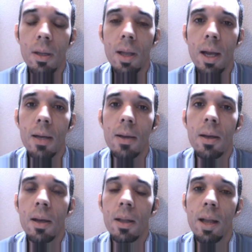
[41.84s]
Né?
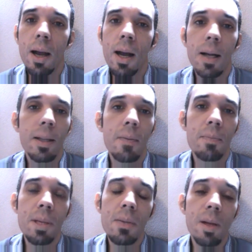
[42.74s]
Na, na
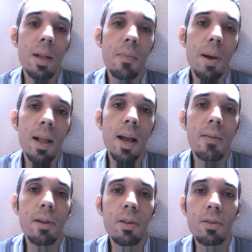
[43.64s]
Bíblia, na
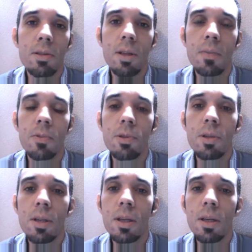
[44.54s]
palavra, nós lemos
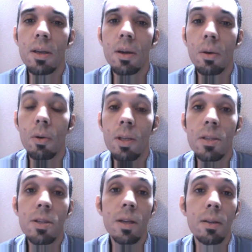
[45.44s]
que
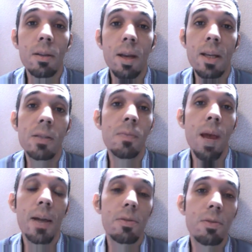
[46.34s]
Golias tinha 3
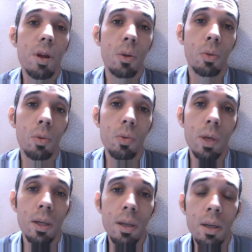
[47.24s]
metros de
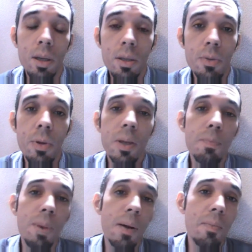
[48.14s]
altura, tinha um
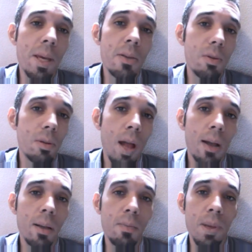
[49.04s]
equipamento
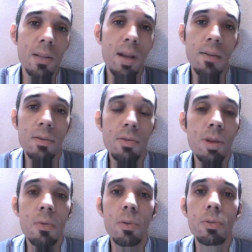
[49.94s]
lá que pesava não
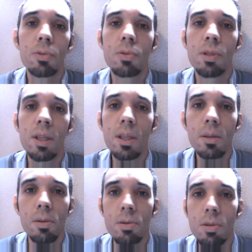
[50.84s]
sei quantos
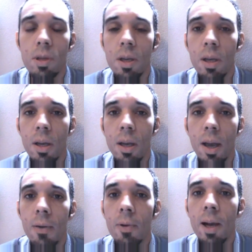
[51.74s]
quilos.
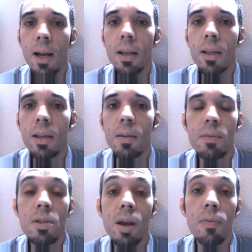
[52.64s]
Era um cara que
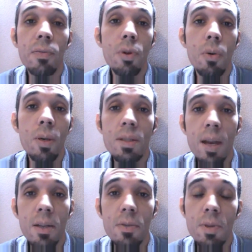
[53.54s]
desafiou o
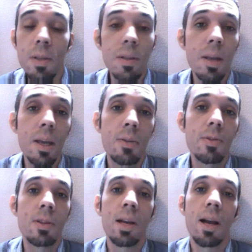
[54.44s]
exército inteiro de
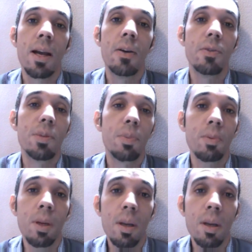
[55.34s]
Israel, tipo,